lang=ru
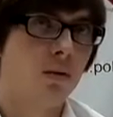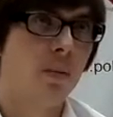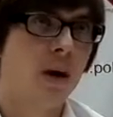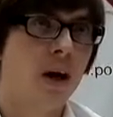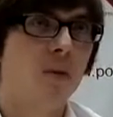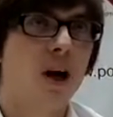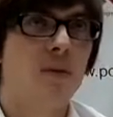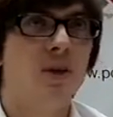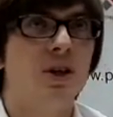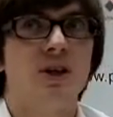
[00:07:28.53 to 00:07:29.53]

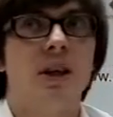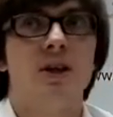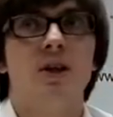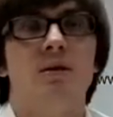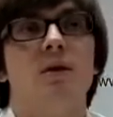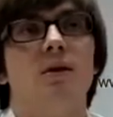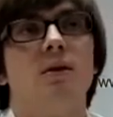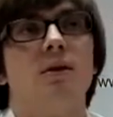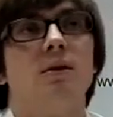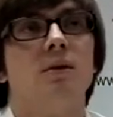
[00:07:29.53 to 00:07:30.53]
ПМК-59.
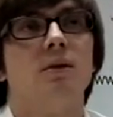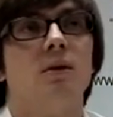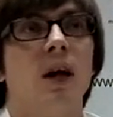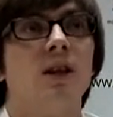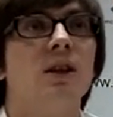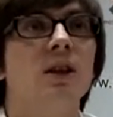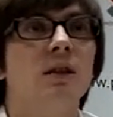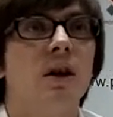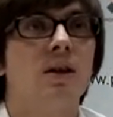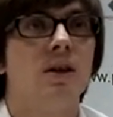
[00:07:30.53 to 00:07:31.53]

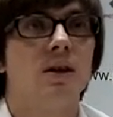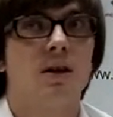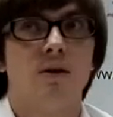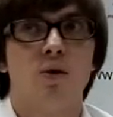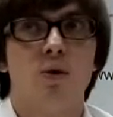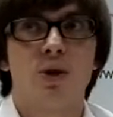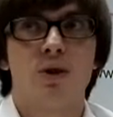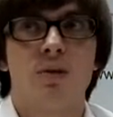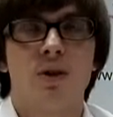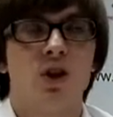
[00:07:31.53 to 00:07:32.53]
Открытого акционерного
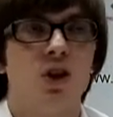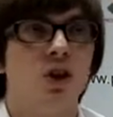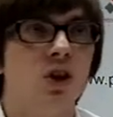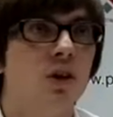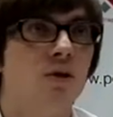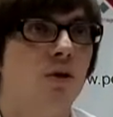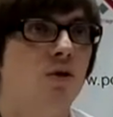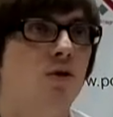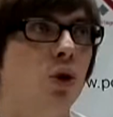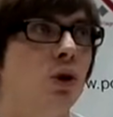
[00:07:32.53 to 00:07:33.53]
общества Чернигов
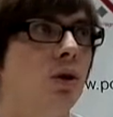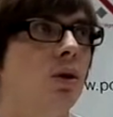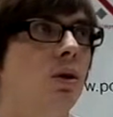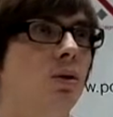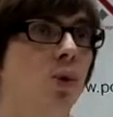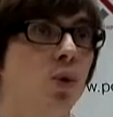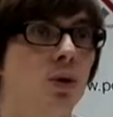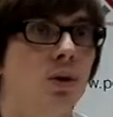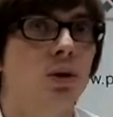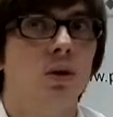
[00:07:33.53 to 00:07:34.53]
Вот Буд,
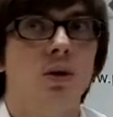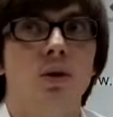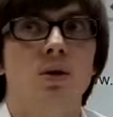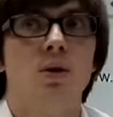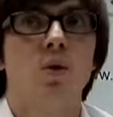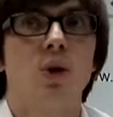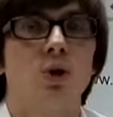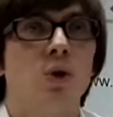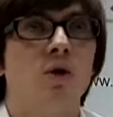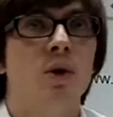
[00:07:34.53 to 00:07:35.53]
у
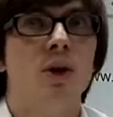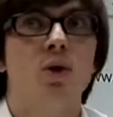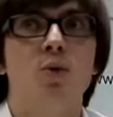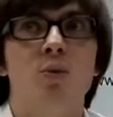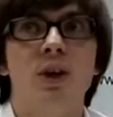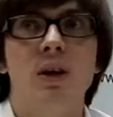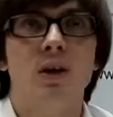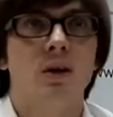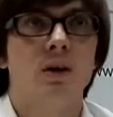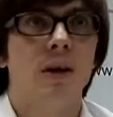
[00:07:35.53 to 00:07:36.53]
которого мы и
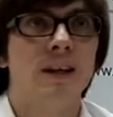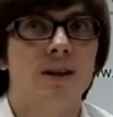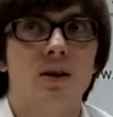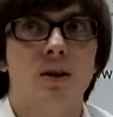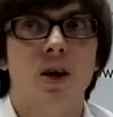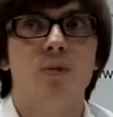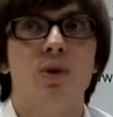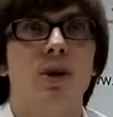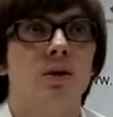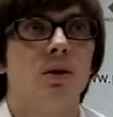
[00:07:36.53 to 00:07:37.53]
купили эти
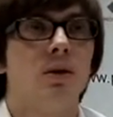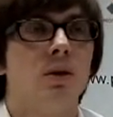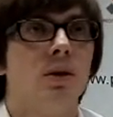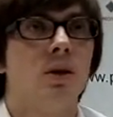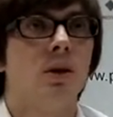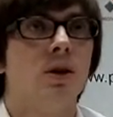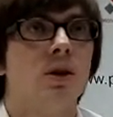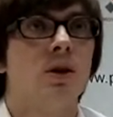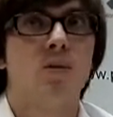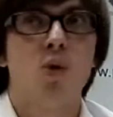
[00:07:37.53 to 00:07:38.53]
объекты.
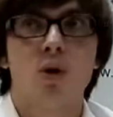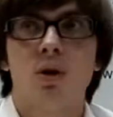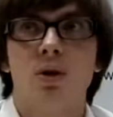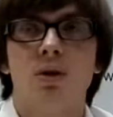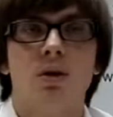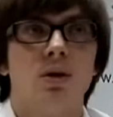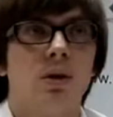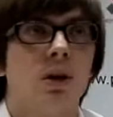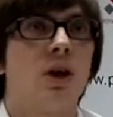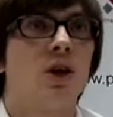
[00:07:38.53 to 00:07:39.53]
Забор,
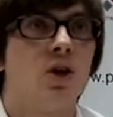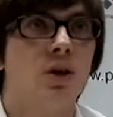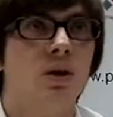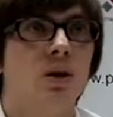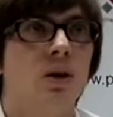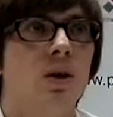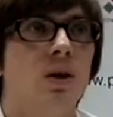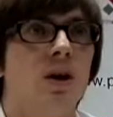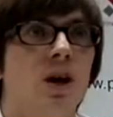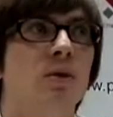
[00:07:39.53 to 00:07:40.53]
гаражи,
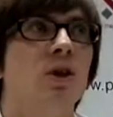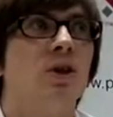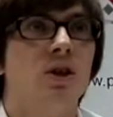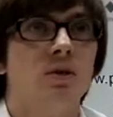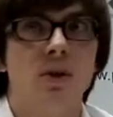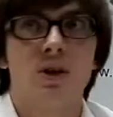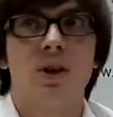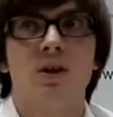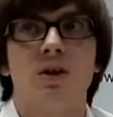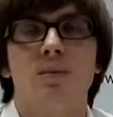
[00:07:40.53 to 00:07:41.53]
административные
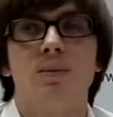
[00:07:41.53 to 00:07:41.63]
здания.